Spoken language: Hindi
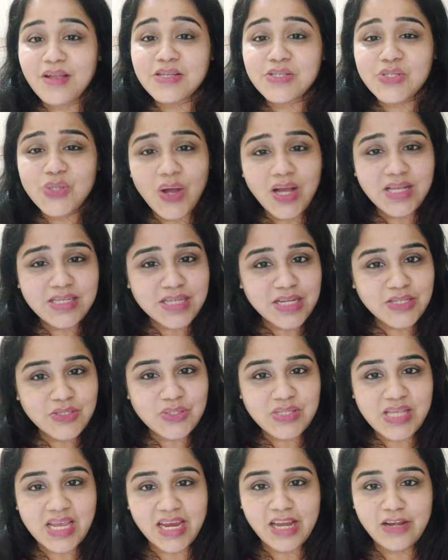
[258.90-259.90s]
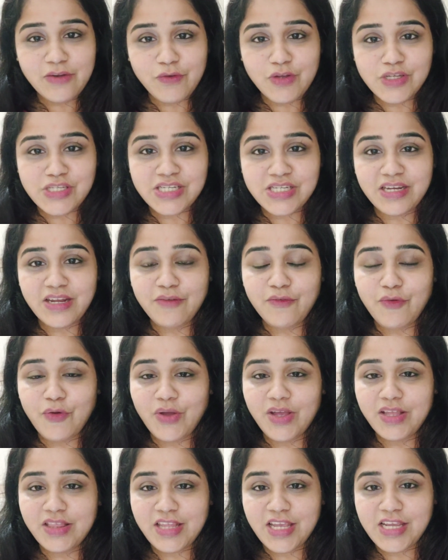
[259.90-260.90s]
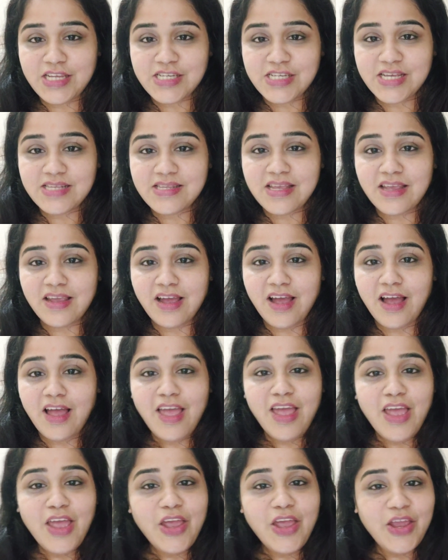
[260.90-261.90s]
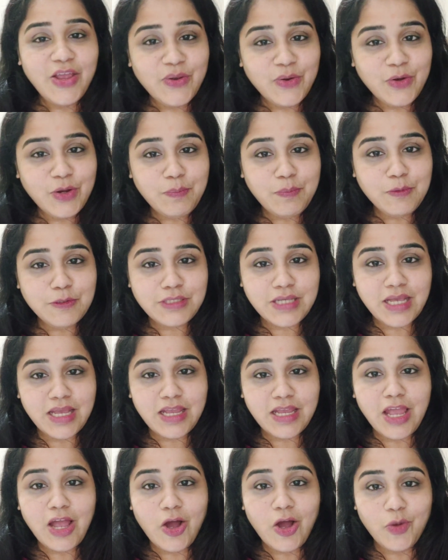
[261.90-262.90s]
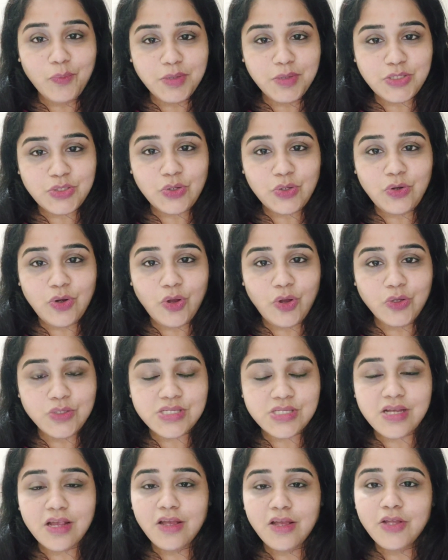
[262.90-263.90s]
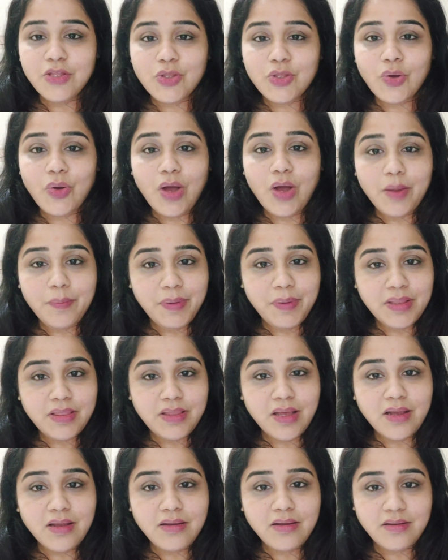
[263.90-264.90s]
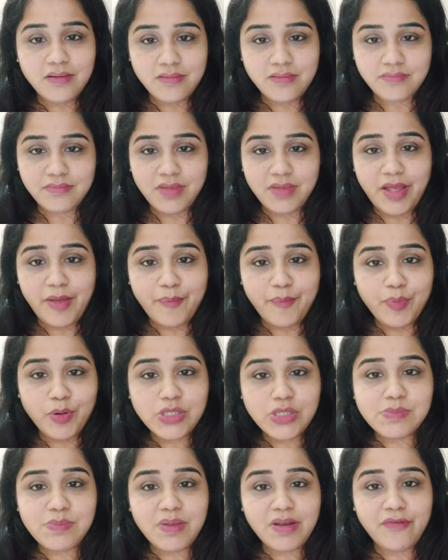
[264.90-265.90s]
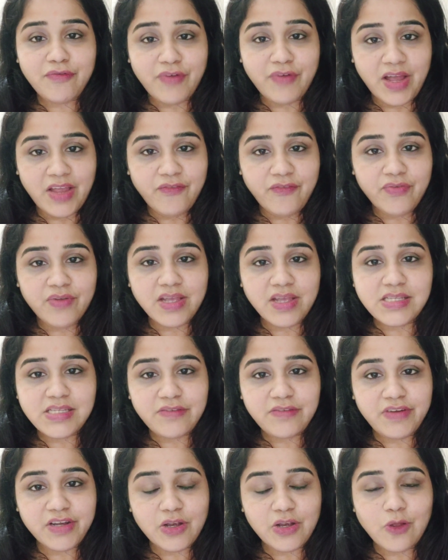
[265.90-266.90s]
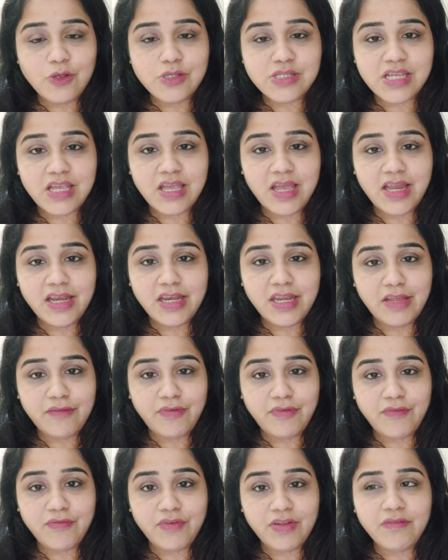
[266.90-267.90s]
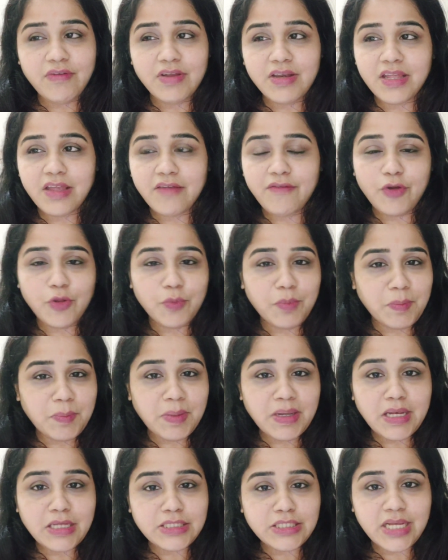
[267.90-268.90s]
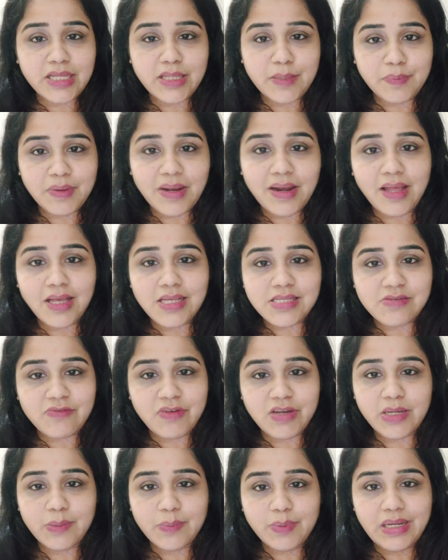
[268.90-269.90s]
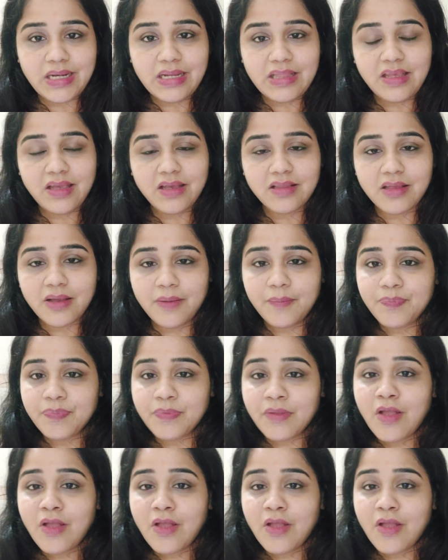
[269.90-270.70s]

सो so, आज का जो सेकंड क्वेश्चन है वो है दीक्षा सिंह का इन्होंने पूछा है कि हाउ मच यू लॉस्ट तो अभी तक अप्रॉक्स मैंने फाइव के जी वेट लॉस किया है डे फिफ्टी वन के वीडियो में मैंने शायद अपना लास्ट वेट अपडेट दिया था